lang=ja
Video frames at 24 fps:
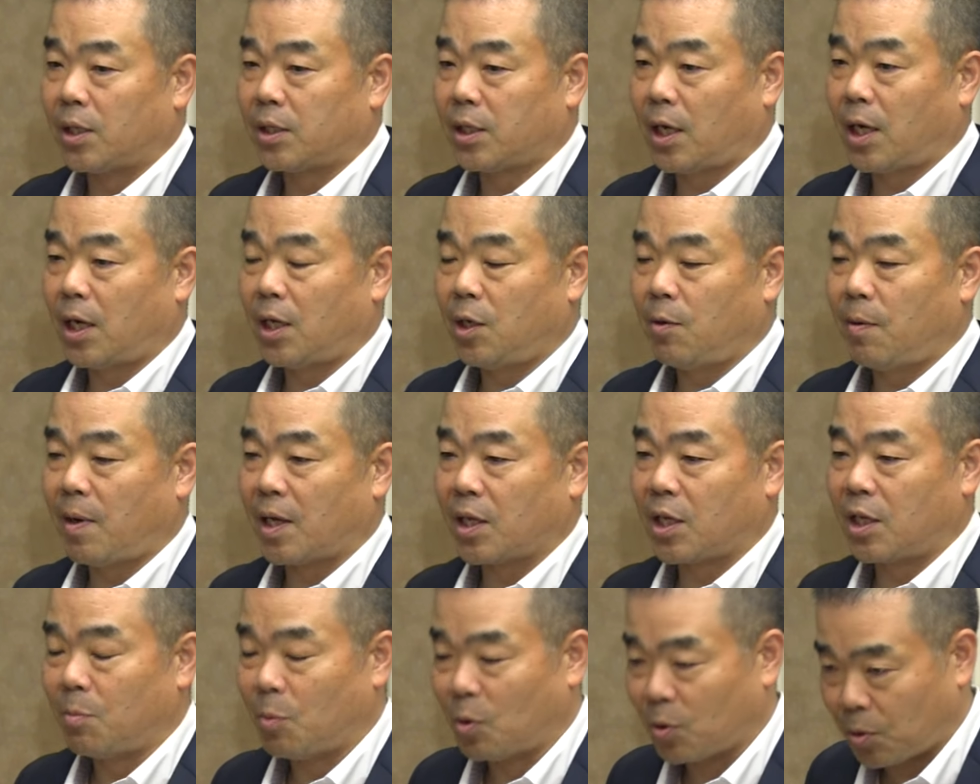さらに
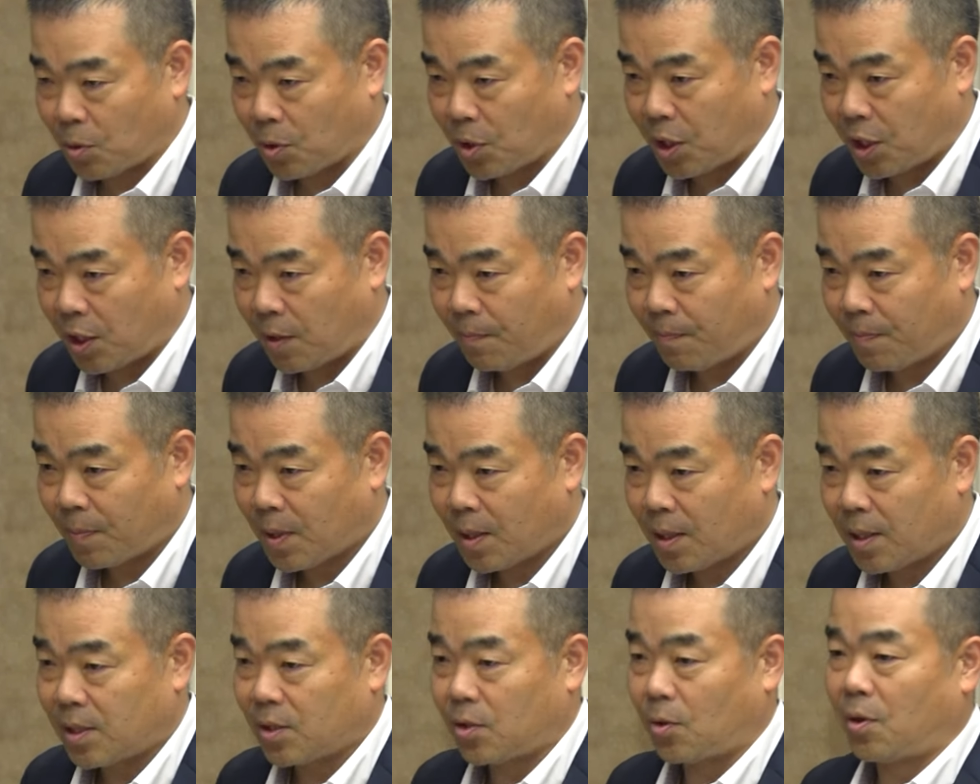は紐解き、
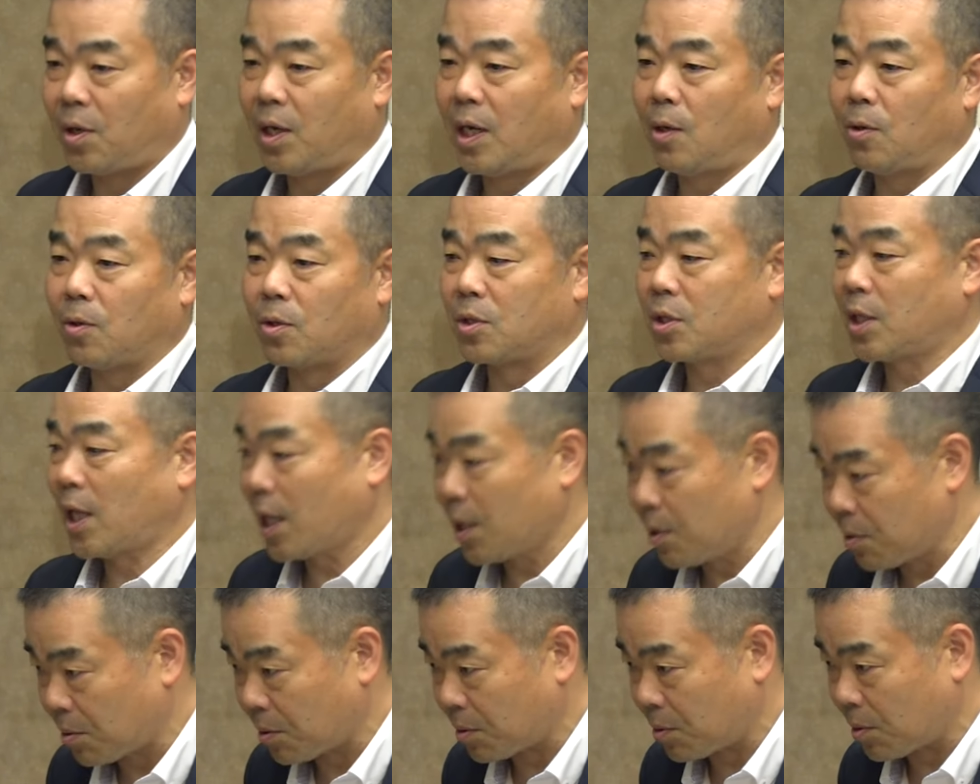それらを
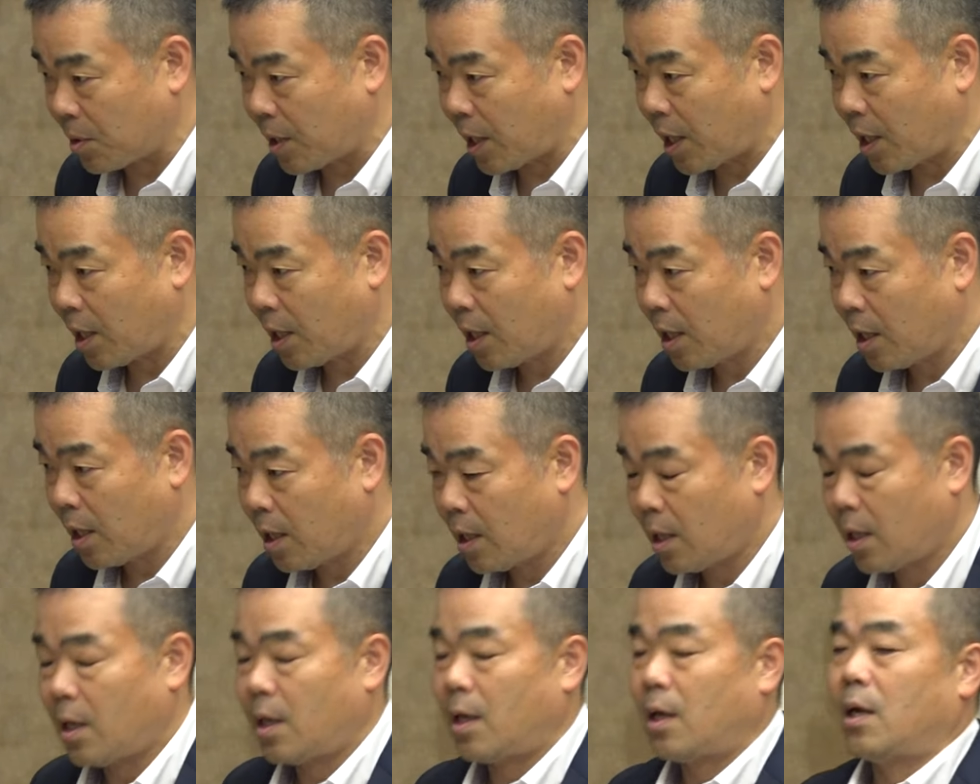伝えるこ
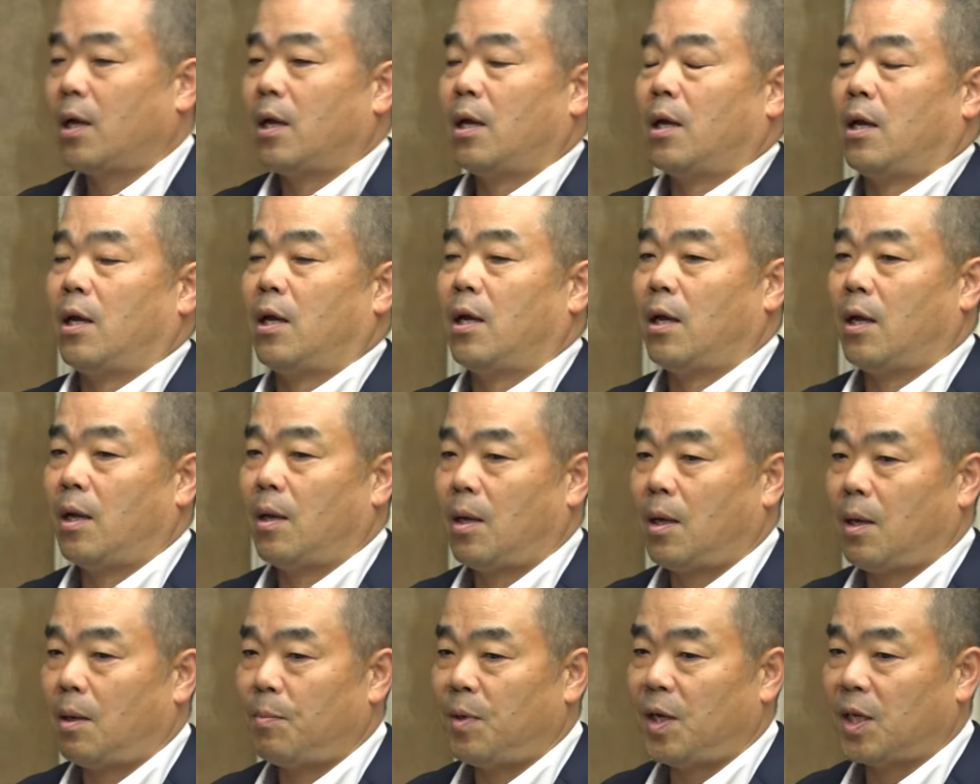と
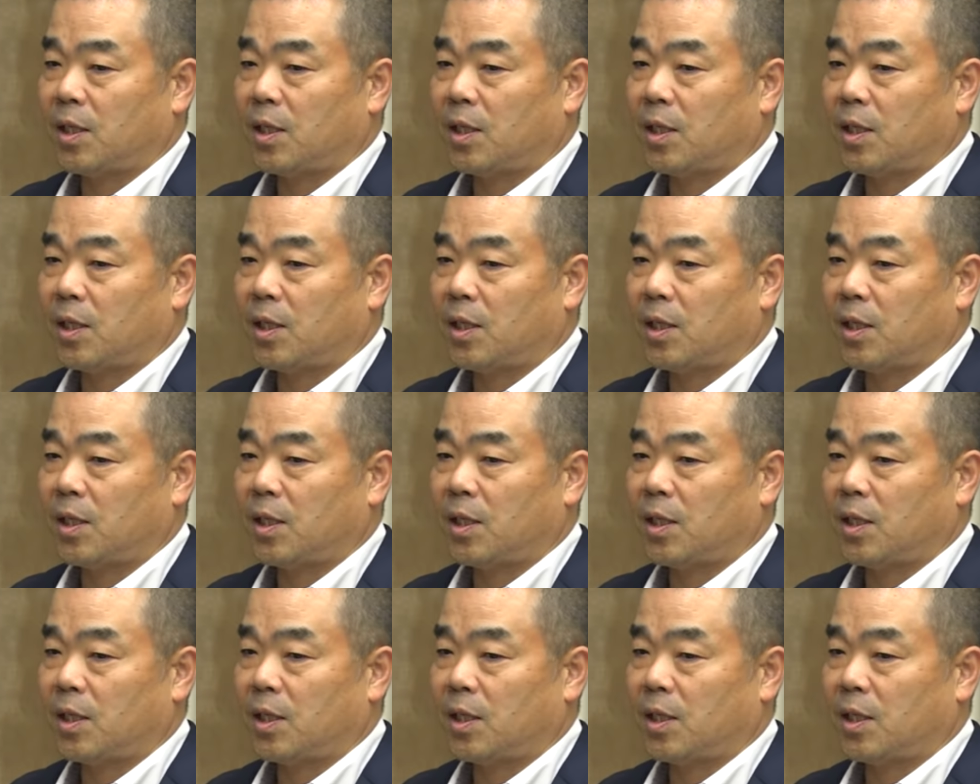で、